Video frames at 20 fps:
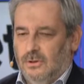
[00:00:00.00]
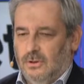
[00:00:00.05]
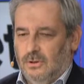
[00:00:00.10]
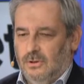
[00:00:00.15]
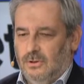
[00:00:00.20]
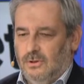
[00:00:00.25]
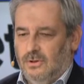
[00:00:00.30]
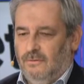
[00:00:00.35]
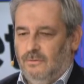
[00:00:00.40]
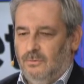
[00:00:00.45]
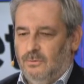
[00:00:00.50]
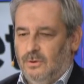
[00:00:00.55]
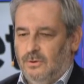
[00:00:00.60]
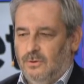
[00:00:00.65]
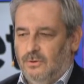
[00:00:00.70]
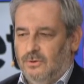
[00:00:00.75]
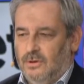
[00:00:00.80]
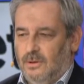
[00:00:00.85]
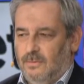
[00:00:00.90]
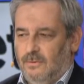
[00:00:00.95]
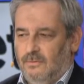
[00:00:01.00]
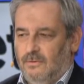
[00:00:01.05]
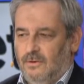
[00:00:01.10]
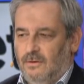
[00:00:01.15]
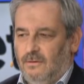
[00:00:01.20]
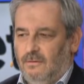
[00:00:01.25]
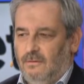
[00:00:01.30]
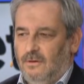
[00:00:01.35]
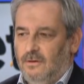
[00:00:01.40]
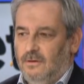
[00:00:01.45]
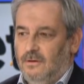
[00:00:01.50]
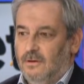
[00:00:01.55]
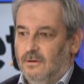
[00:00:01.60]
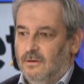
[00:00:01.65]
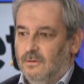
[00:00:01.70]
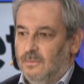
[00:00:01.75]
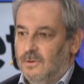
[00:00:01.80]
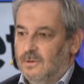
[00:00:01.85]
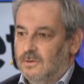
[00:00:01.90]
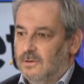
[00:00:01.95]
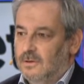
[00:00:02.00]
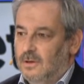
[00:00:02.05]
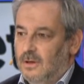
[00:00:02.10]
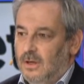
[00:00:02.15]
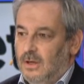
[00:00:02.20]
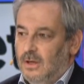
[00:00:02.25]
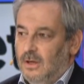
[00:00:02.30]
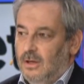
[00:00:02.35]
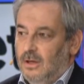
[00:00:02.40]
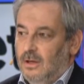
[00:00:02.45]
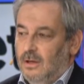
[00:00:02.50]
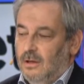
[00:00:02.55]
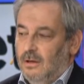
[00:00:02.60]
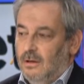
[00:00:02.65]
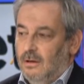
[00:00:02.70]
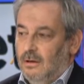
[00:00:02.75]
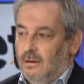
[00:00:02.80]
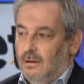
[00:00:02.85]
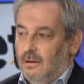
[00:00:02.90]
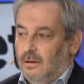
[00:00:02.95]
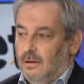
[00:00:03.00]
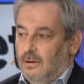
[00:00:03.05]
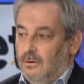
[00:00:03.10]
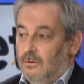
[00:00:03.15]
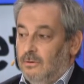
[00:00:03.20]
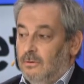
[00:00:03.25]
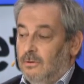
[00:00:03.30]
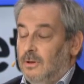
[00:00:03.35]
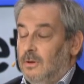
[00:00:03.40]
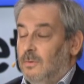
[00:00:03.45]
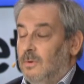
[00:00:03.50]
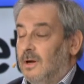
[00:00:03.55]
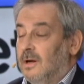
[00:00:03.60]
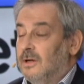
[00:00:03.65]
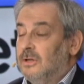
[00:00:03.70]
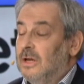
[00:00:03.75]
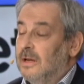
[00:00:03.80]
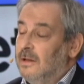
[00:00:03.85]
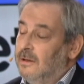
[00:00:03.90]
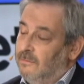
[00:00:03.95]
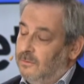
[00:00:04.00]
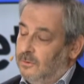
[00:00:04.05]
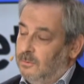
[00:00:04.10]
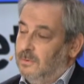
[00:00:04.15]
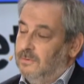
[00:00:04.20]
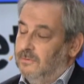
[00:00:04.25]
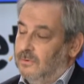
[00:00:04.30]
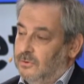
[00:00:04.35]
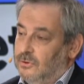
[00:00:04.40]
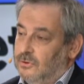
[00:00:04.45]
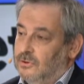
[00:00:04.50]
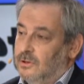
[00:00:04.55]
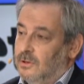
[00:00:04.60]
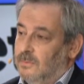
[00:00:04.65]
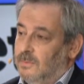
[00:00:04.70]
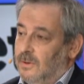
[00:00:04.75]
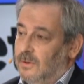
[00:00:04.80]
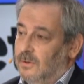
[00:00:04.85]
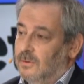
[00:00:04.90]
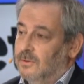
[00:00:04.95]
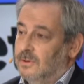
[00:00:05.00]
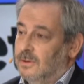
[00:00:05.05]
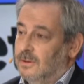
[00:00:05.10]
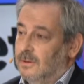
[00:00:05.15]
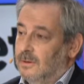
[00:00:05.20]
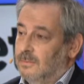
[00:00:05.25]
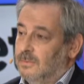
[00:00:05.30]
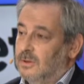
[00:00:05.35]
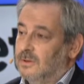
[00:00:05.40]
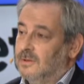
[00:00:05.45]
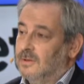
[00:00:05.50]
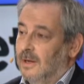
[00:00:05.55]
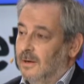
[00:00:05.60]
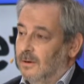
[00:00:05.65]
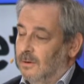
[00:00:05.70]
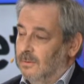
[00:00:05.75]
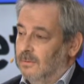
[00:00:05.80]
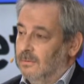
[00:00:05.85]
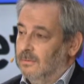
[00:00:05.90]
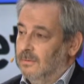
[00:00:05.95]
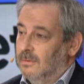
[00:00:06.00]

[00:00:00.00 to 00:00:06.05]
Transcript: cyfr przed oczami w tej chwili. Natomiast no, nie ulega żadnej wątpliwości, że te pieniądze przestaną